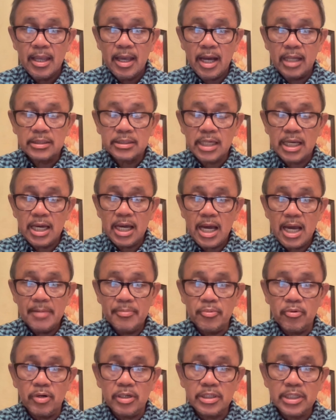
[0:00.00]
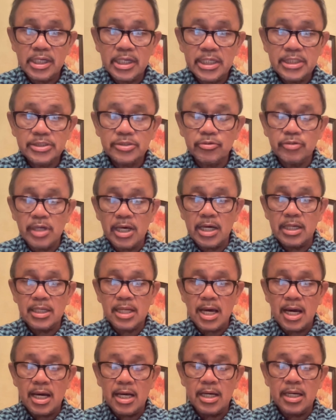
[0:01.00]
At kaya nga po, inirehistro yan
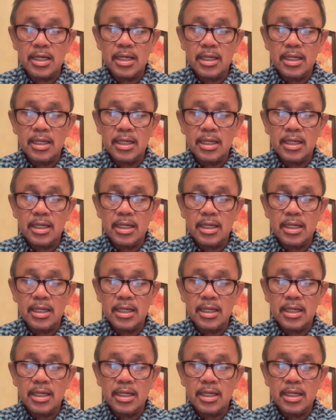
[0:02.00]
ng